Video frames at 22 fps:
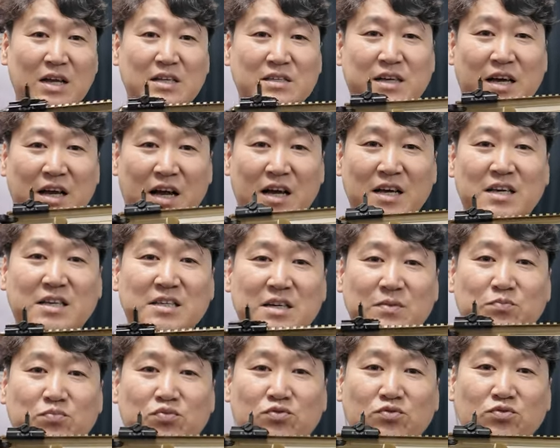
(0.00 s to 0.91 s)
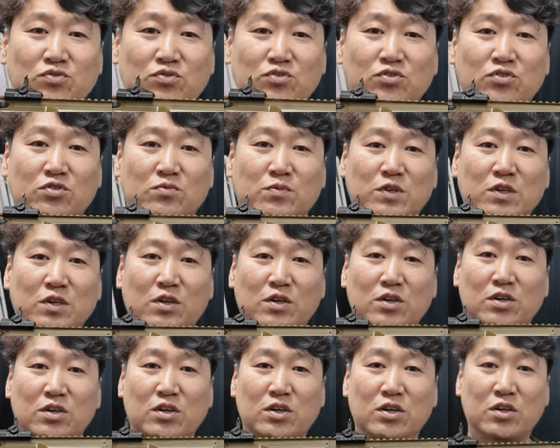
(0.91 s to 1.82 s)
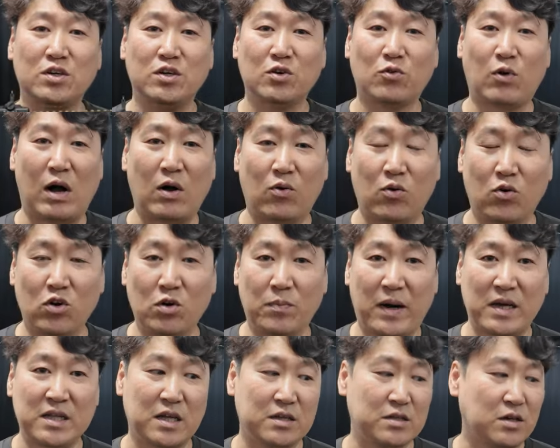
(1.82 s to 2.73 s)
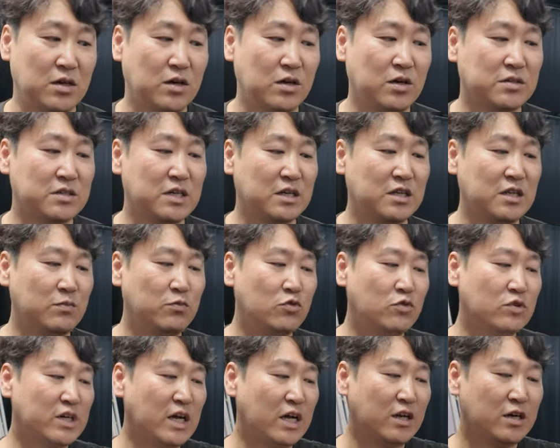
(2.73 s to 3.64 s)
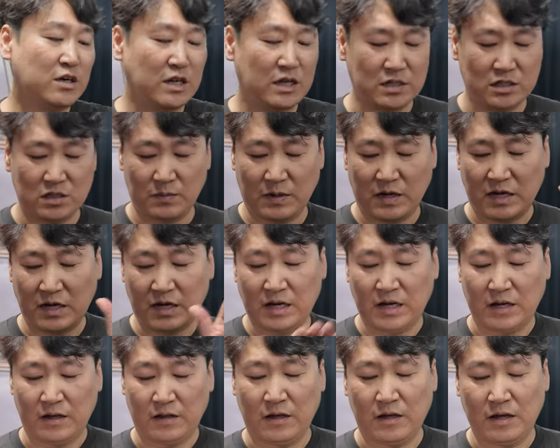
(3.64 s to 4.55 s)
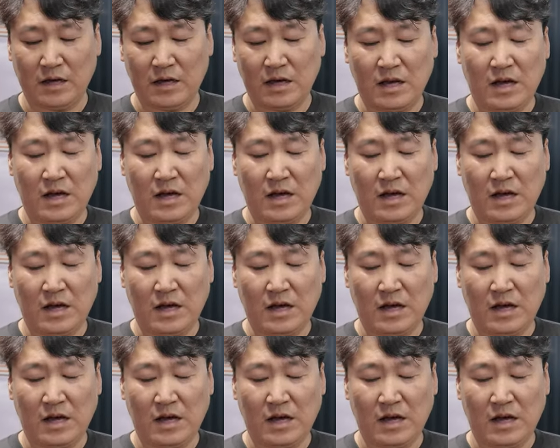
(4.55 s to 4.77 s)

제가 이 제품을 광고를 받아서 영상 리뷰를 촬영을 했지만